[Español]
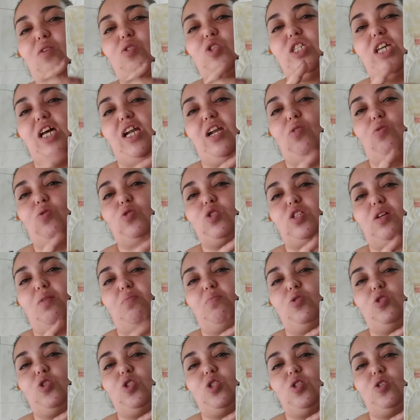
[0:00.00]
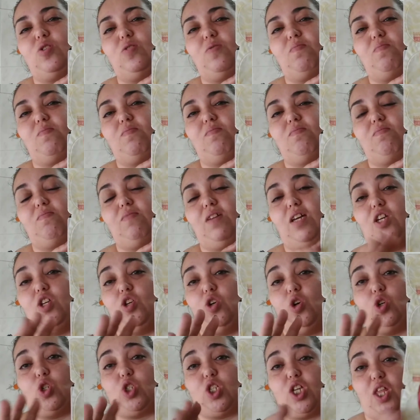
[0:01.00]
que a le gusta mucho, y
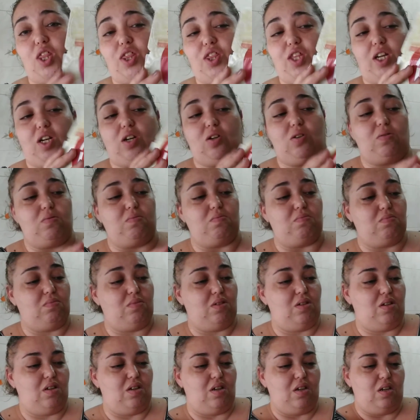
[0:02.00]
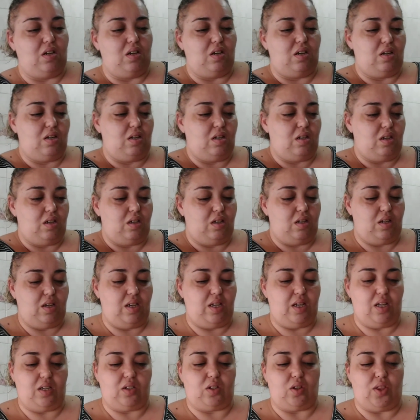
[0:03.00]
yo no sé hacerlo.
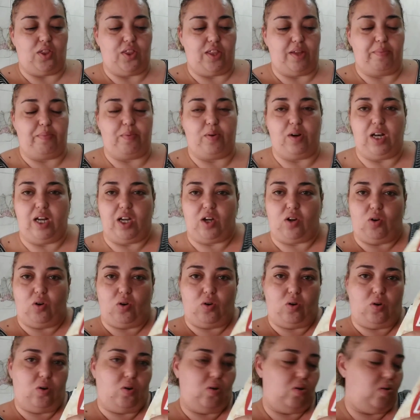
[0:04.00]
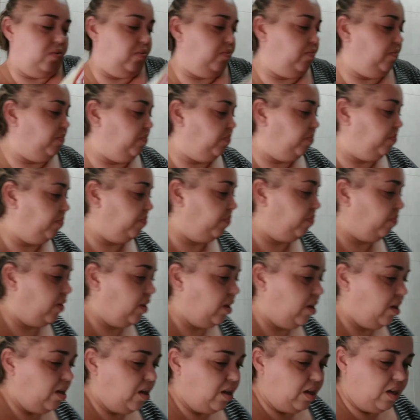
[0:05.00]
Y entonces pues le cojo,
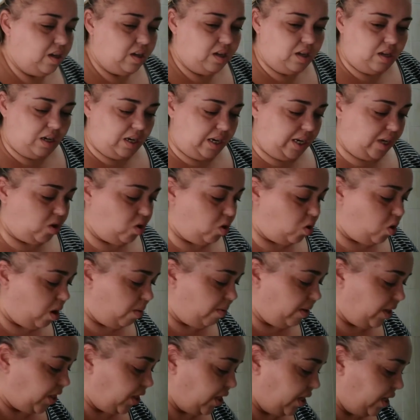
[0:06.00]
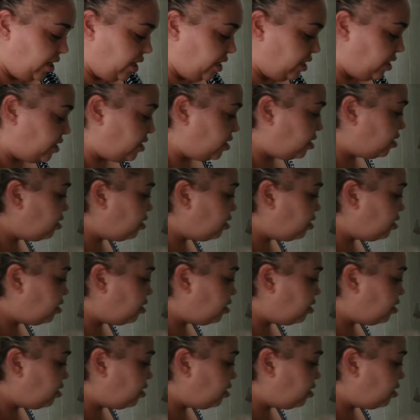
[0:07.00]
le cojo a veces.